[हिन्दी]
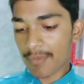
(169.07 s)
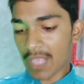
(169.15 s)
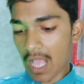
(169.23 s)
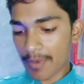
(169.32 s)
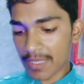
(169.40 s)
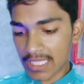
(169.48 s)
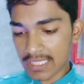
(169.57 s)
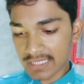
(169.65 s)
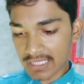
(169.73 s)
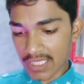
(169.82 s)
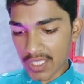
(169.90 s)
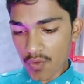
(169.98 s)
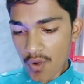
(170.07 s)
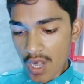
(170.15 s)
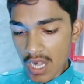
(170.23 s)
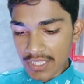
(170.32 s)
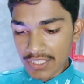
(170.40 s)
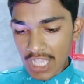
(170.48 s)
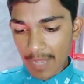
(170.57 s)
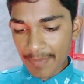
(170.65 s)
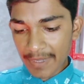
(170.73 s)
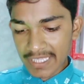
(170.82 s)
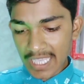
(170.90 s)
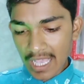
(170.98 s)
आप यहाँ पर देख सकते हो यहाँ
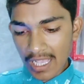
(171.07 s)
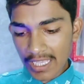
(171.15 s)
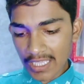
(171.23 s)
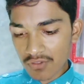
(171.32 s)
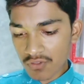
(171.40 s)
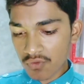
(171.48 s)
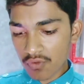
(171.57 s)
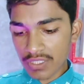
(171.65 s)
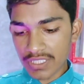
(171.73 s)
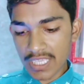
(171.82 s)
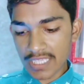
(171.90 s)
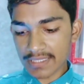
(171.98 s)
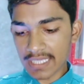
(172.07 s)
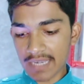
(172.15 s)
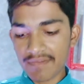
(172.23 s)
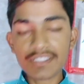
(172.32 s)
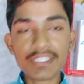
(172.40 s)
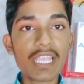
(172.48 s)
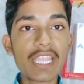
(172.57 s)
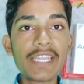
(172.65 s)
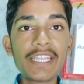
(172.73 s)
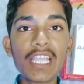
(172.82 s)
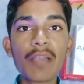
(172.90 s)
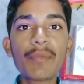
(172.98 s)
पर क्या आ गया दोस्तों कि ये सर्विस
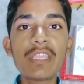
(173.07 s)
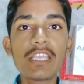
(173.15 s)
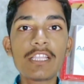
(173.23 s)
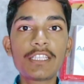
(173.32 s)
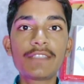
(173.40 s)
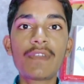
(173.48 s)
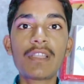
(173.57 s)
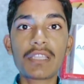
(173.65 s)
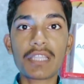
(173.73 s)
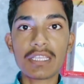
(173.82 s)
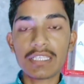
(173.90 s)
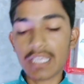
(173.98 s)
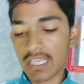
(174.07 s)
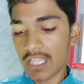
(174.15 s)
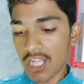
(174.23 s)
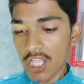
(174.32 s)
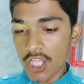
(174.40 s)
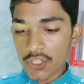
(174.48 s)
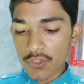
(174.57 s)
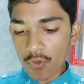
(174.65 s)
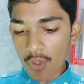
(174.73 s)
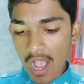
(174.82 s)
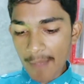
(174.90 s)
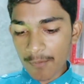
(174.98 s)
इंडिया में एलिजिबल नहीं है
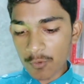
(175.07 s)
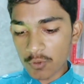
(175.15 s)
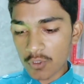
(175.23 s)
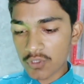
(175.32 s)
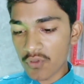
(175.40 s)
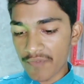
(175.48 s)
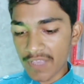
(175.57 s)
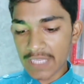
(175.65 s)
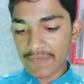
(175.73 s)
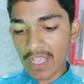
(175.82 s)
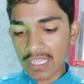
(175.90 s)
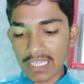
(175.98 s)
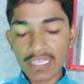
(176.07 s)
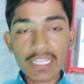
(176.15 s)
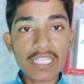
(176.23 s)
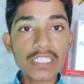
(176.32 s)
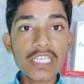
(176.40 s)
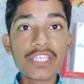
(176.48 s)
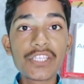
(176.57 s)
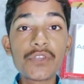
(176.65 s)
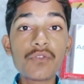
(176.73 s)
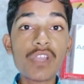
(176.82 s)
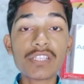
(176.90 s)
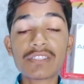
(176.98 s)
तो आपको दोस्तों वेरीफाई करने के लिए
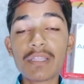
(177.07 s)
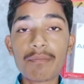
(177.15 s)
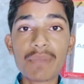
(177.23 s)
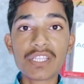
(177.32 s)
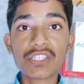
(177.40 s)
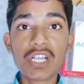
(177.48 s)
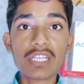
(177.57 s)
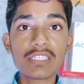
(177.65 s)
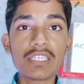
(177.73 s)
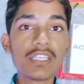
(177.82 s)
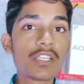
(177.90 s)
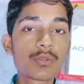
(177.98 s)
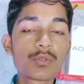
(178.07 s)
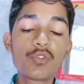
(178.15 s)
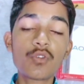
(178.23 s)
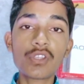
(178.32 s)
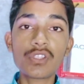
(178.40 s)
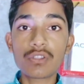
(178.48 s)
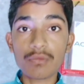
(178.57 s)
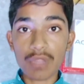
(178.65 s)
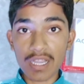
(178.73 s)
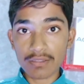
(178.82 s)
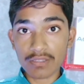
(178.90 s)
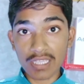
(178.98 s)
यूएस नंबर चाहिए जो कि
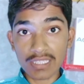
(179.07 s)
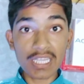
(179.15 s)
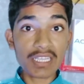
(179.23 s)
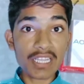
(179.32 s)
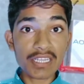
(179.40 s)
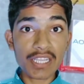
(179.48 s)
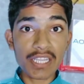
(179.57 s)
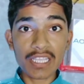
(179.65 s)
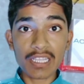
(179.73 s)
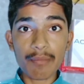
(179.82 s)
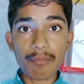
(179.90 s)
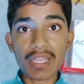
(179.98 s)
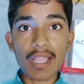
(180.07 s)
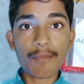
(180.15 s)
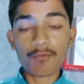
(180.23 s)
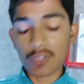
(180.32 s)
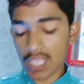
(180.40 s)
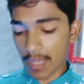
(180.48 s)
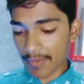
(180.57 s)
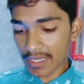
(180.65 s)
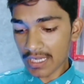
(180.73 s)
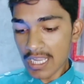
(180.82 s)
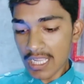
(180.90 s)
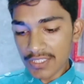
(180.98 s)
अदर कंट्री के नंबर आपको यहाँ पर